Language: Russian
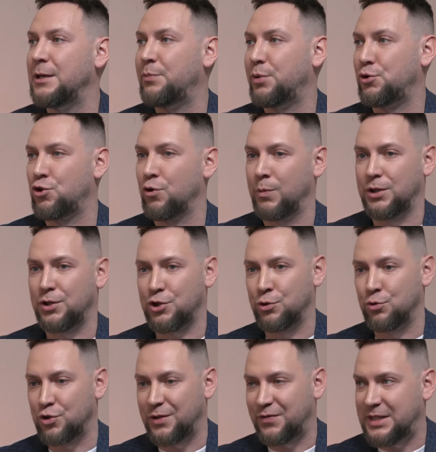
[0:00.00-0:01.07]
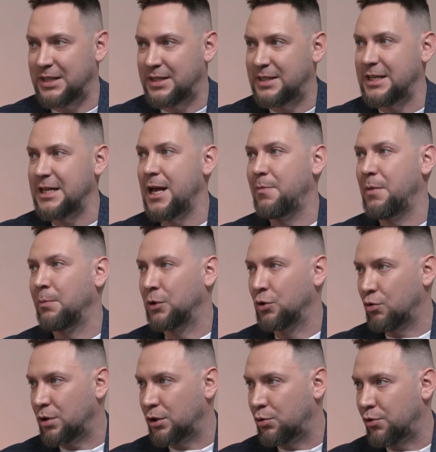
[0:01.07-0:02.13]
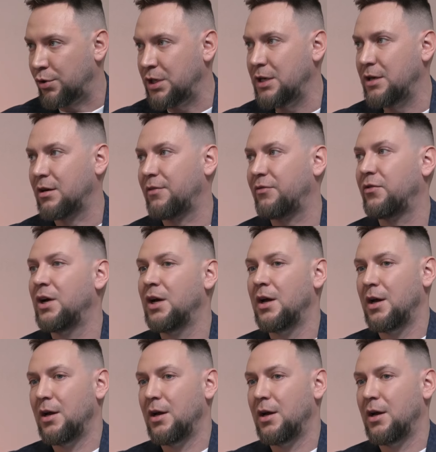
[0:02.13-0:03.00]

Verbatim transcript: И причем это же нужно в системе, много турниров.